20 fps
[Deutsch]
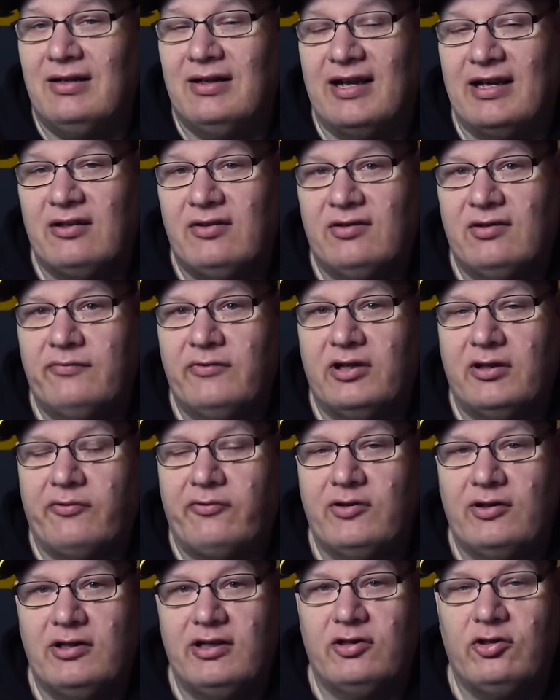Leider sind wieder
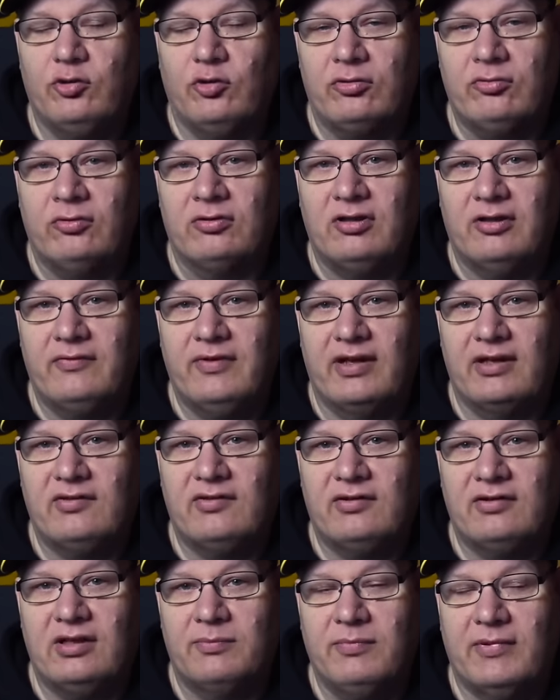viele Idioten
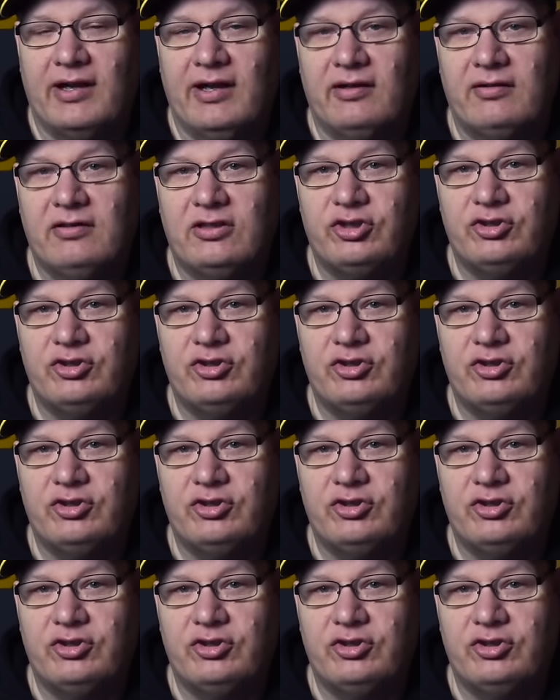unterwegs, die meinen,